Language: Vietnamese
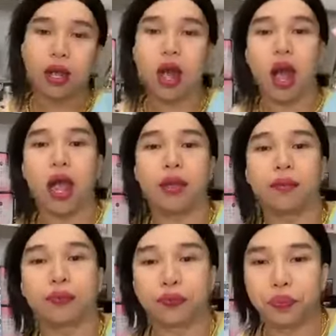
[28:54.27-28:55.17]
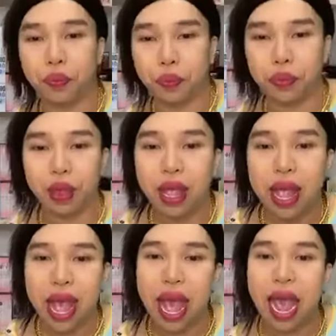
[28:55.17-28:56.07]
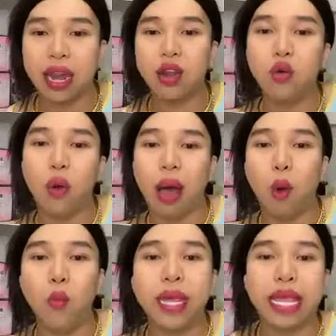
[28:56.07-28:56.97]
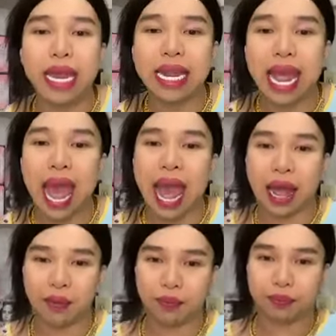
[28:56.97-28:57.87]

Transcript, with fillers: rồi hai nước qua 49k